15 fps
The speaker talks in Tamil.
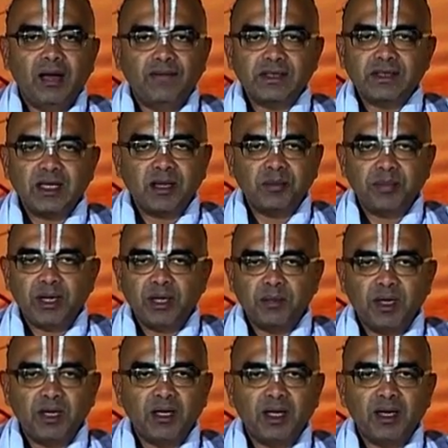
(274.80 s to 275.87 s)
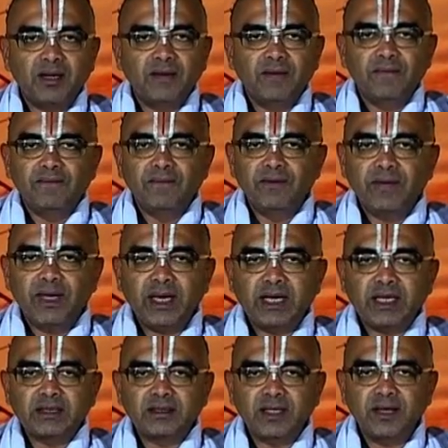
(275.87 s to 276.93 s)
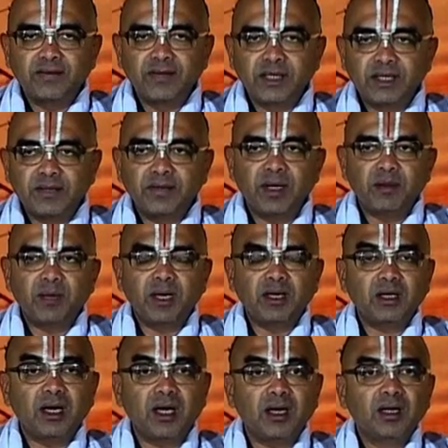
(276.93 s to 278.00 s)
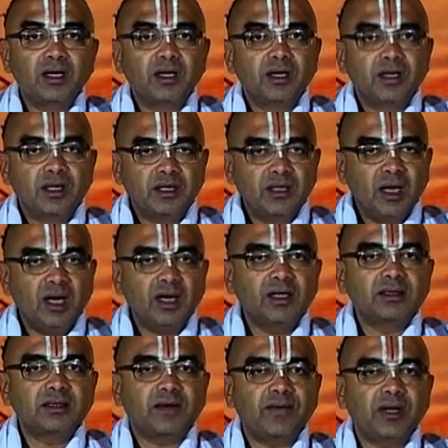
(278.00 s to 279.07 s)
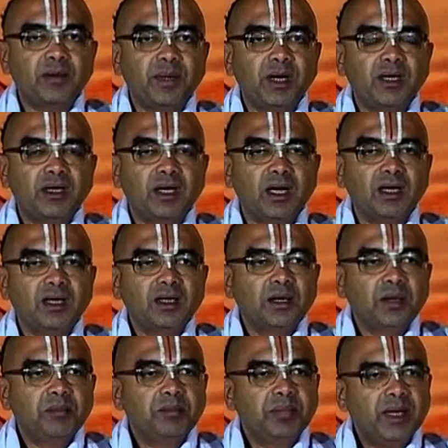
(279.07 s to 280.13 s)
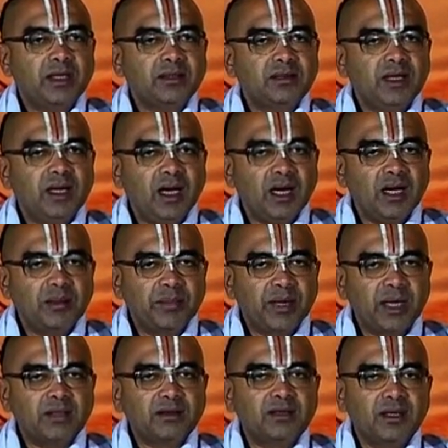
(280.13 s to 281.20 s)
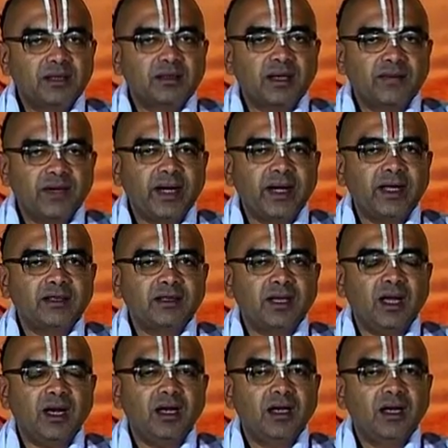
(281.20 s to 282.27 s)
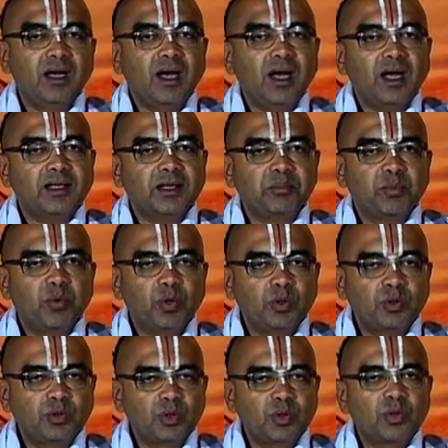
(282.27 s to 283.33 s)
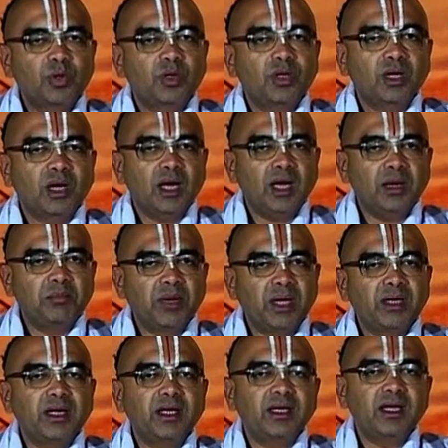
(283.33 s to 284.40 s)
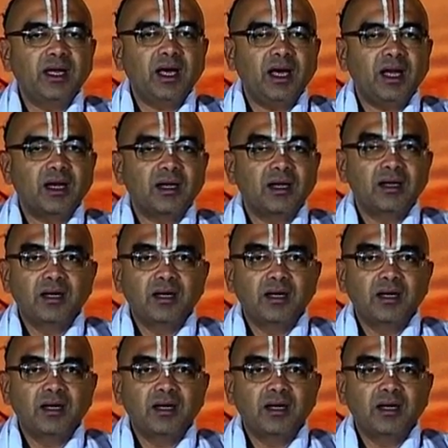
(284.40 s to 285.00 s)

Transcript: அவசரப்பட மாட்டார் விவேகத்தை விட்டுவிட மாட்டார் நிதானம் தவறமாட்டார் பிரத்தியார் நம்மிடத்தில் தவறிழைத்தால் அதை பொறுத்து கொள்ளுகிறார் மன்னிக்கிறார்